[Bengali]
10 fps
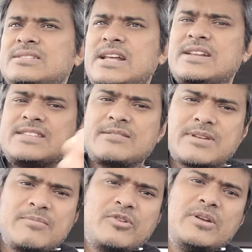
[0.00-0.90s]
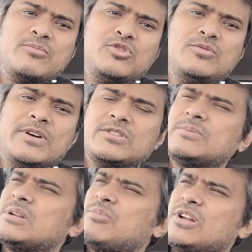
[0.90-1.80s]
চ্যানেল সাবস্ক্রাইব করেন বন্ধু
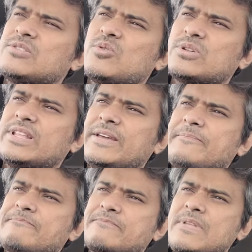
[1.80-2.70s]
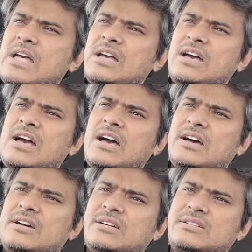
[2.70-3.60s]
বান্ধবদের বলেন করতে
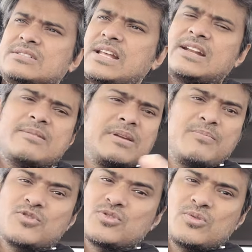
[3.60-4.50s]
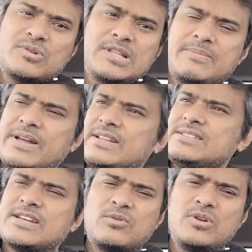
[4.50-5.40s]
আর চ্যানেলে আমাকে প্রশ্ন করতে পারেন
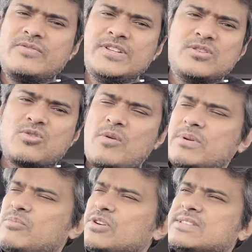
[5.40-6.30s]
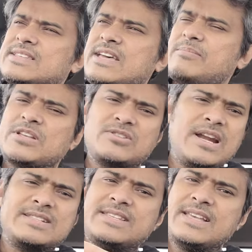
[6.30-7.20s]
যে কোনো ভিডিওর কমেন্ট বক্সে আমি একজন
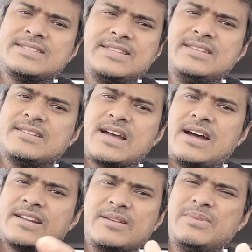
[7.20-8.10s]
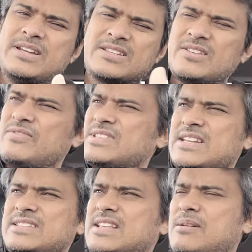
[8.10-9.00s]
আরসিএসি কানাডা ইমিগ্রেশন
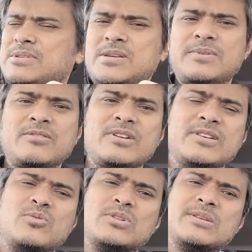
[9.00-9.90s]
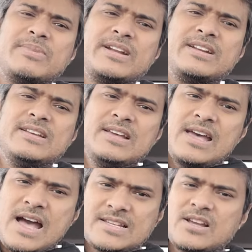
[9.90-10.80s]
ভিসা টিসা হাবি জাবি এগুলো নিয়ে করতে পারেন
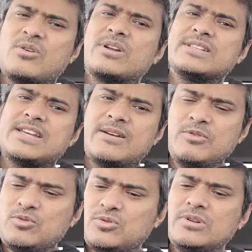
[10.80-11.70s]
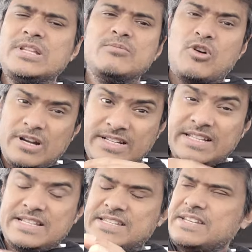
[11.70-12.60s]
আশা করা যায় আমি উত্তর দিব অলরেডি
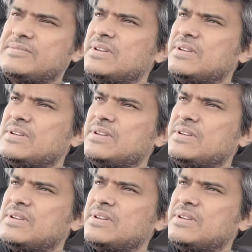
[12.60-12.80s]
দিচ্ছি